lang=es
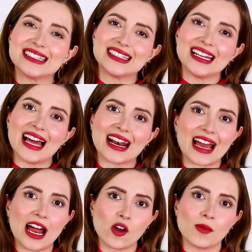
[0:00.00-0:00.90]
destilar
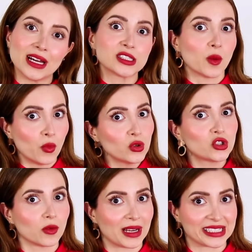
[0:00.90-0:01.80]
aromas
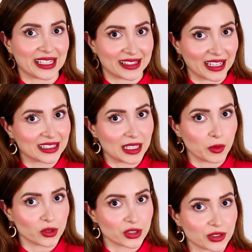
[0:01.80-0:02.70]
mucho más
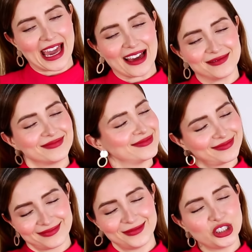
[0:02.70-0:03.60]
atractivos. Ya,
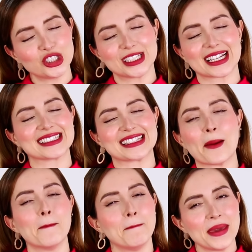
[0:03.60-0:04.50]
yo sé que
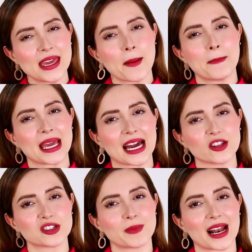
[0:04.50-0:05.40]
están bien
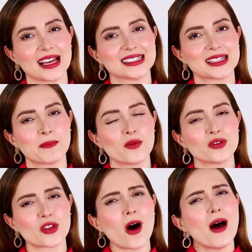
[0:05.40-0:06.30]
picados para este
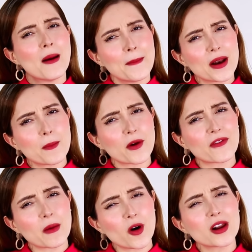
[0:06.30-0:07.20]
punto, pero por
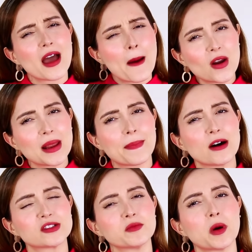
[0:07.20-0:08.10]
favor, ponle
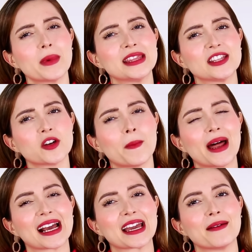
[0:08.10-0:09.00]
pausa un momentito
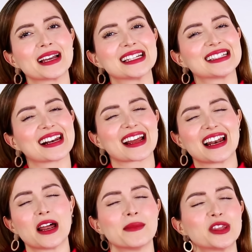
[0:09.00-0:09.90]
para que vayas a
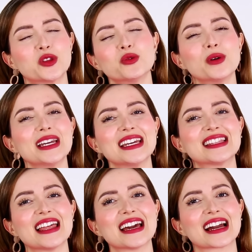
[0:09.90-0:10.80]
regalarme tu
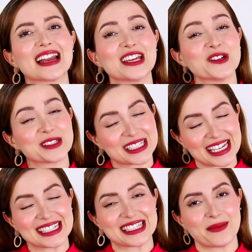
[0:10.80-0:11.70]
huellita de cariño
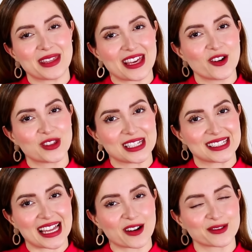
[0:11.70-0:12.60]
si este video te
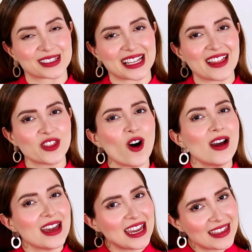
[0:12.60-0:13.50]
está gustando
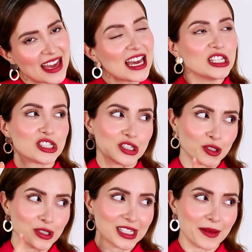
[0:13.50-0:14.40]
y de
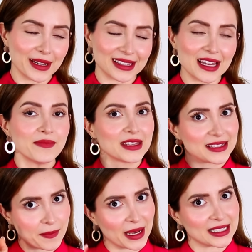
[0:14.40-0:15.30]
suscribirte
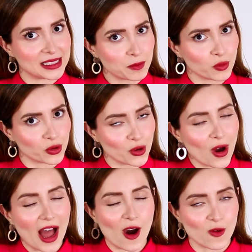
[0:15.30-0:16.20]
si para este
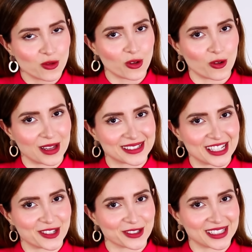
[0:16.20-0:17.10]
punto aún no lo has
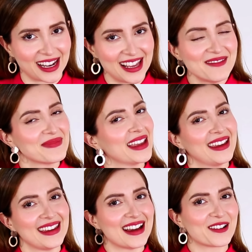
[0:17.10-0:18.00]
hecho, ¿sale?
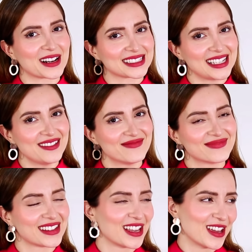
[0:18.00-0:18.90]
Y ahora sí,
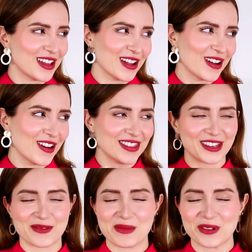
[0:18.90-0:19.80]

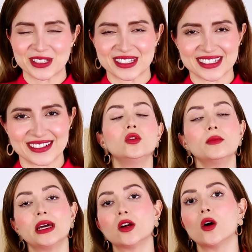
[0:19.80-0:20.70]
continuemos.
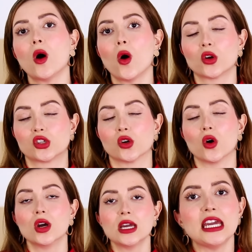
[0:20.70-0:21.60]
Número
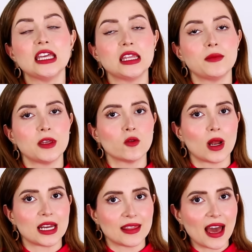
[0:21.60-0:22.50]
8.
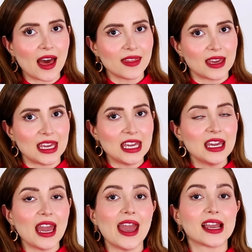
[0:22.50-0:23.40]
Individualidad
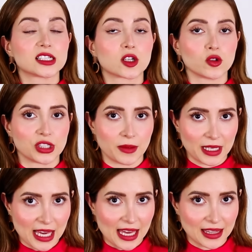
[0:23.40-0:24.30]
y
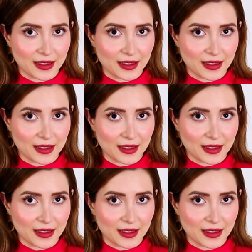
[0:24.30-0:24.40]
exclusividad.